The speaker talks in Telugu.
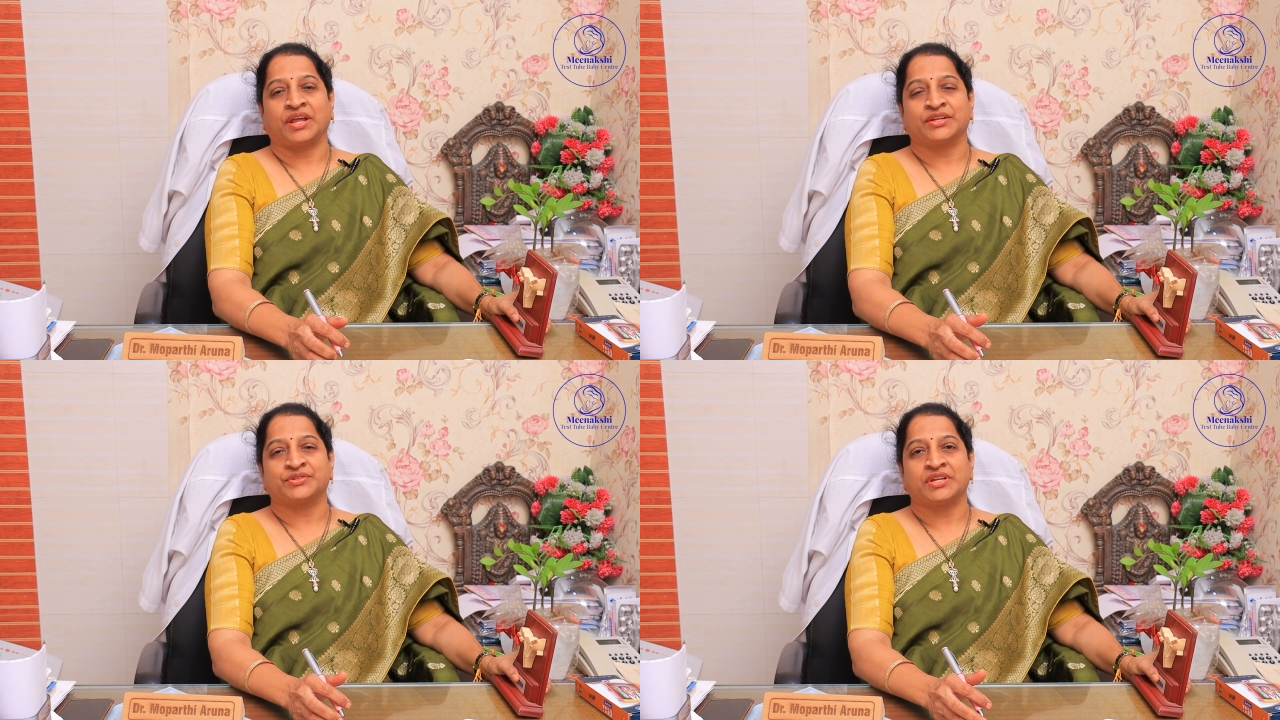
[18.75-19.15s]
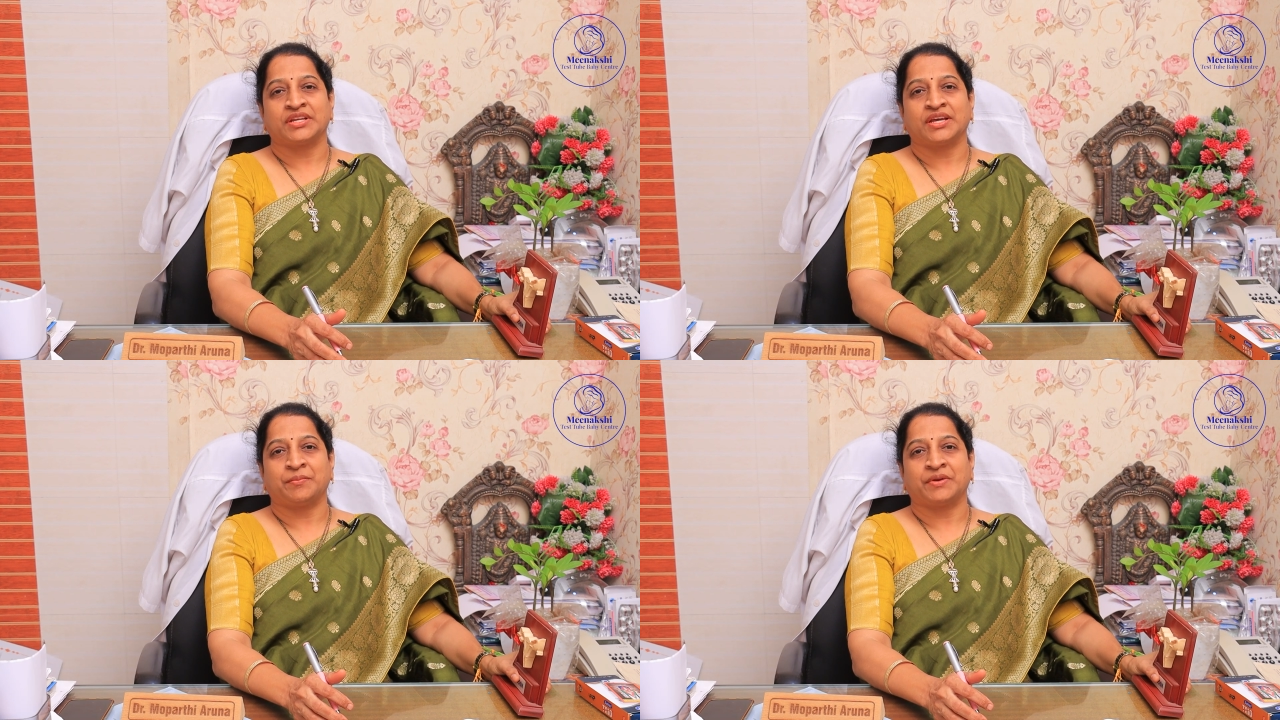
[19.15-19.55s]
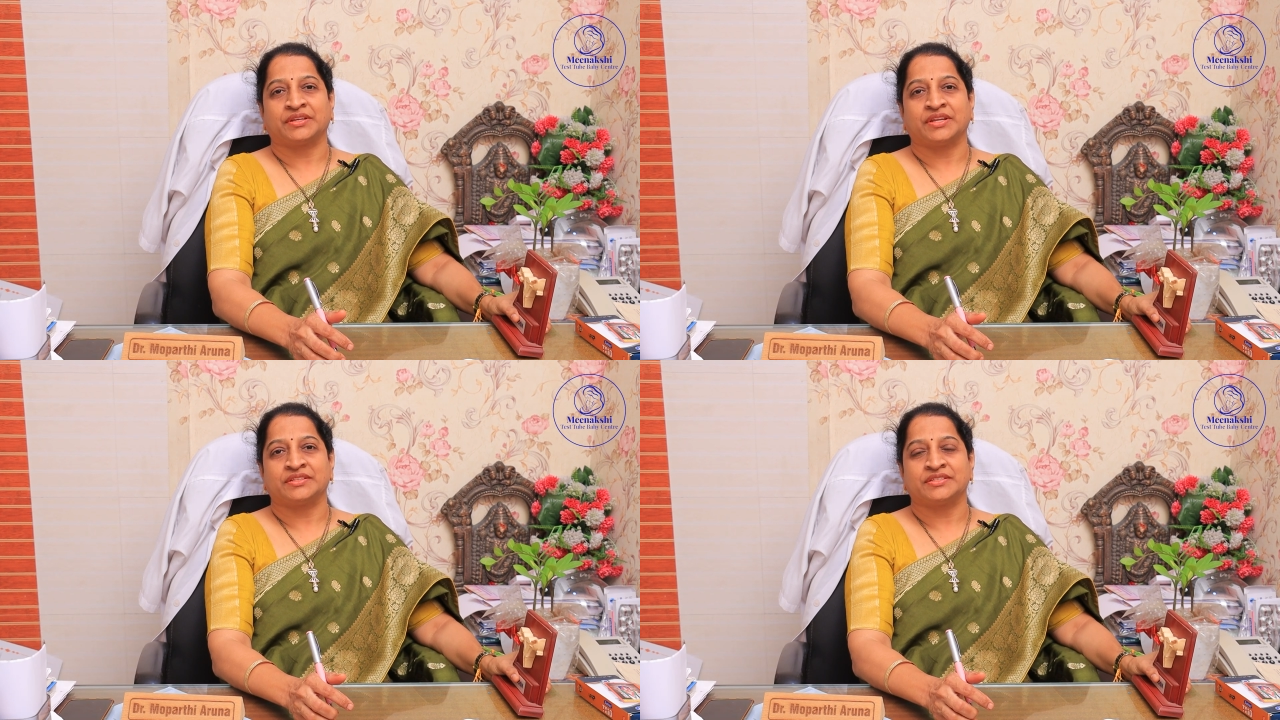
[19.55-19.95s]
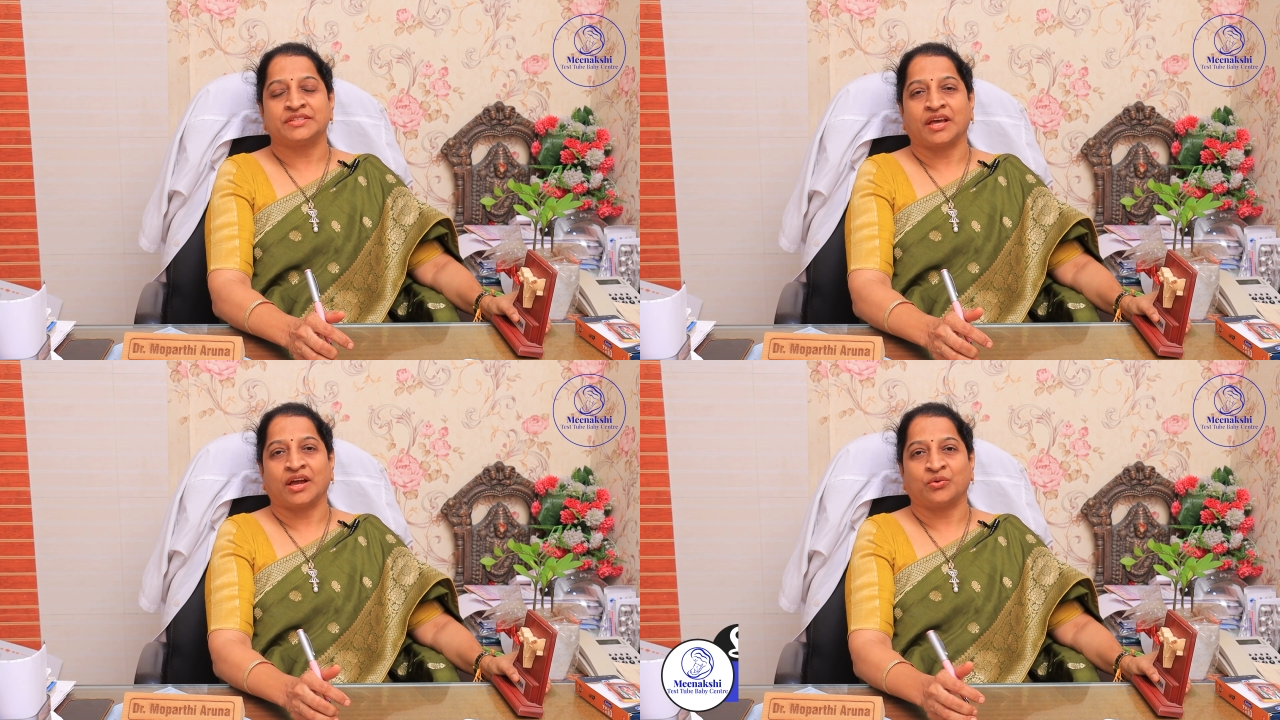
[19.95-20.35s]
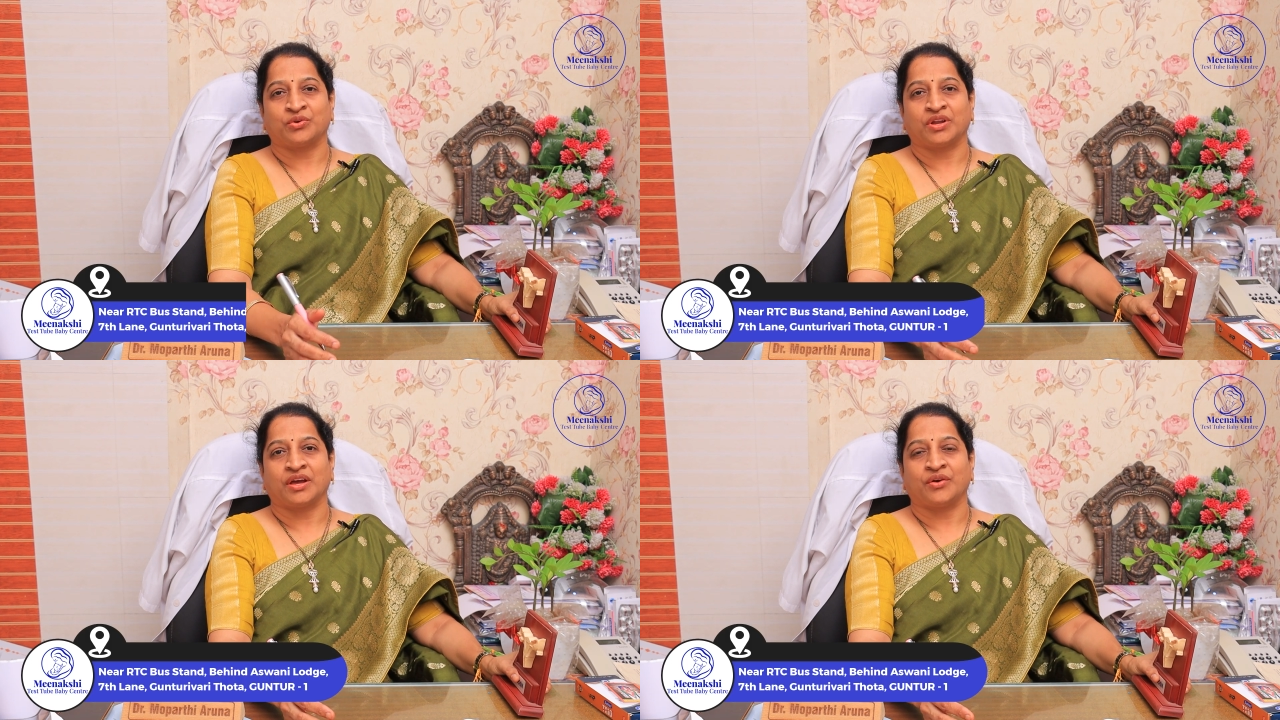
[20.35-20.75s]
న్యాచురల్గా ప్రెగ్నెన్సీ
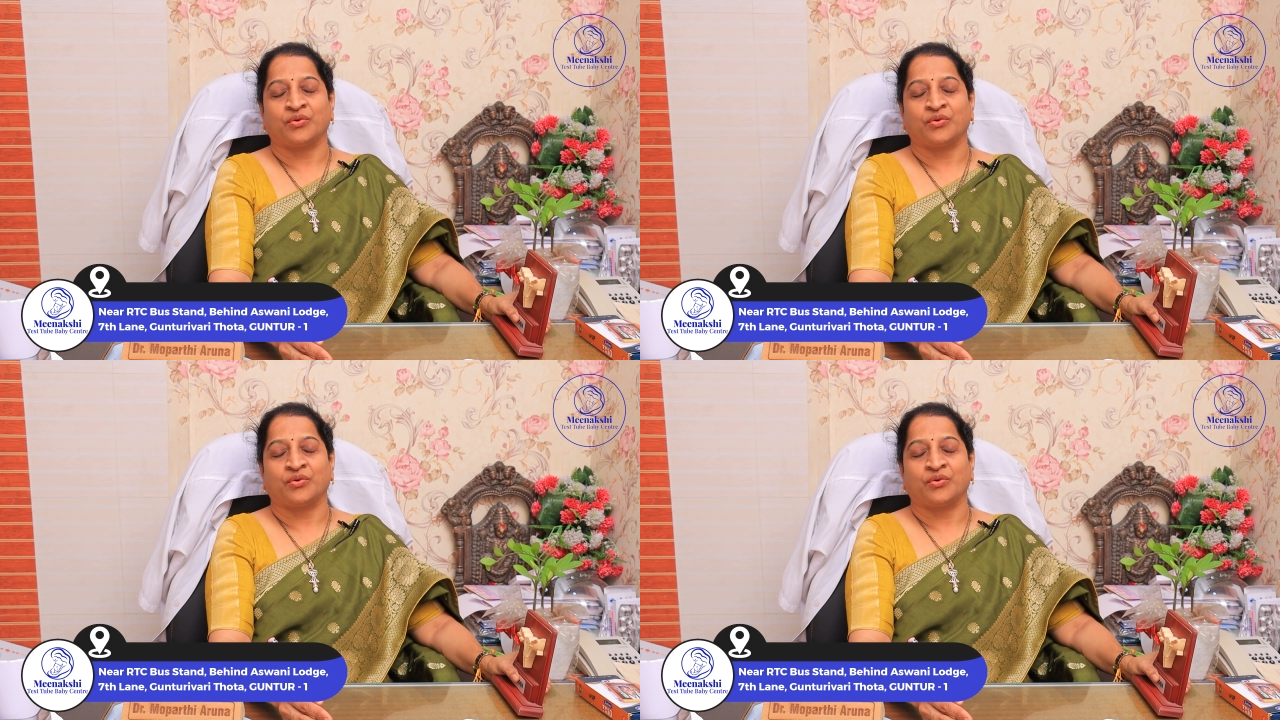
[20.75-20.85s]
రాకుండా